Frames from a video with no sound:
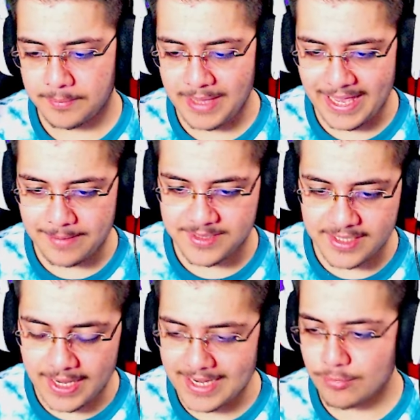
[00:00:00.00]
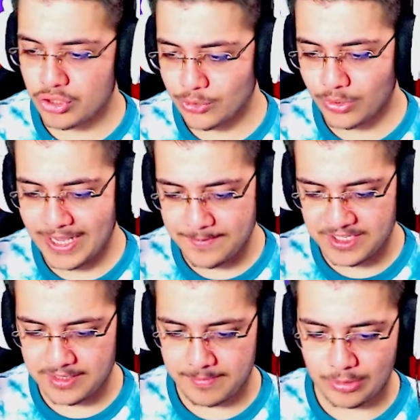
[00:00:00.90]
Ems'de hani bu sezon
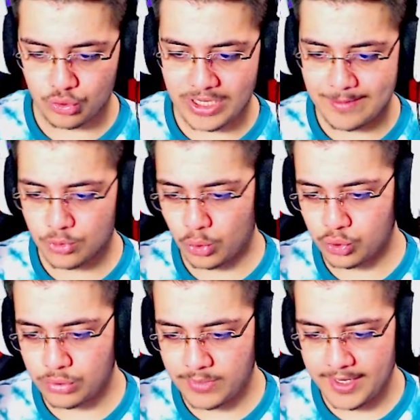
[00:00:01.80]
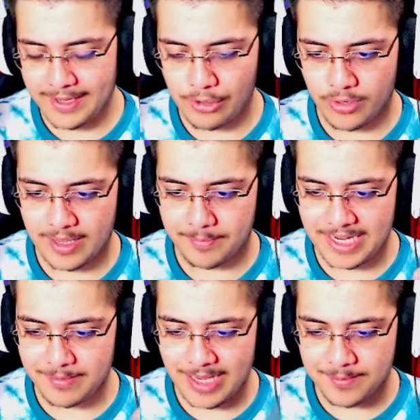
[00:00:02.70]
Ems'in Medusa Ems kostümleri geliyor ya.
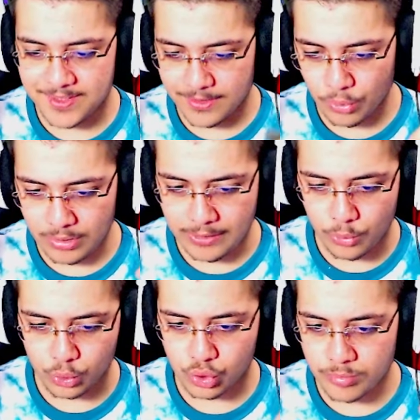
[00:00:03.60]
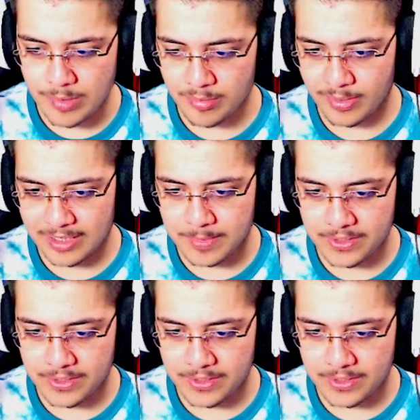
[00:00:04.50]
Benim Ems'deki olan kostüme bir bakmak